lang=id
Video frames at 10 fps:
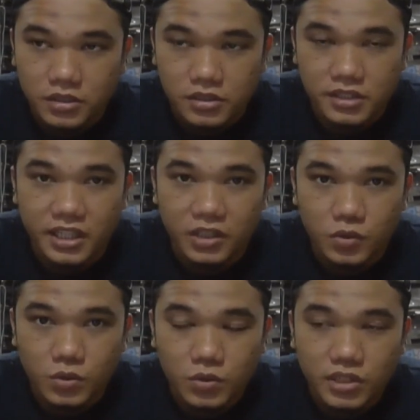setelah
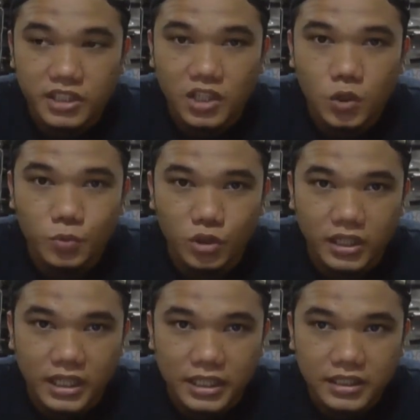itu kita
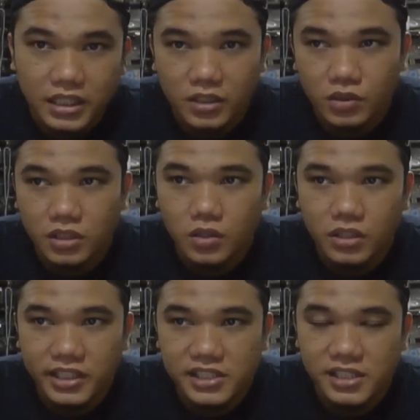hubungkan atau kita
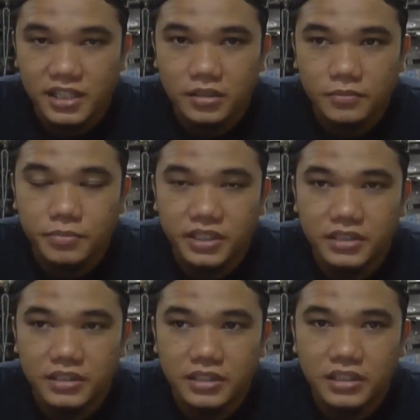koneksikan
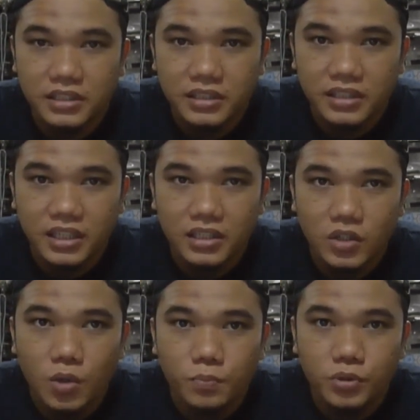printer dengan
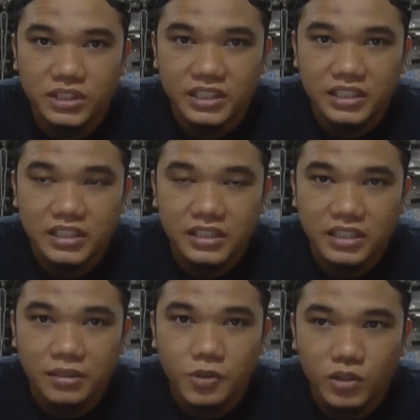komputer
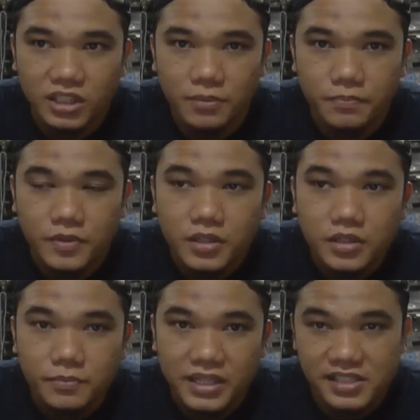yang mau kita
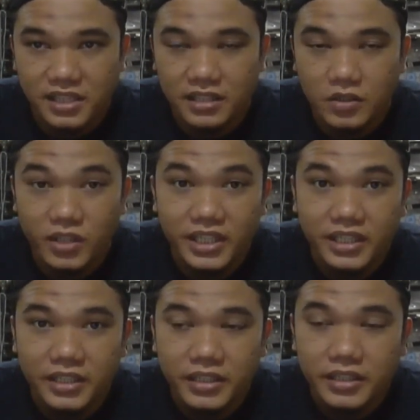pasang oke
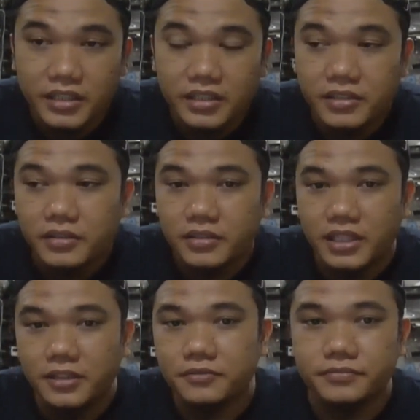okay? nah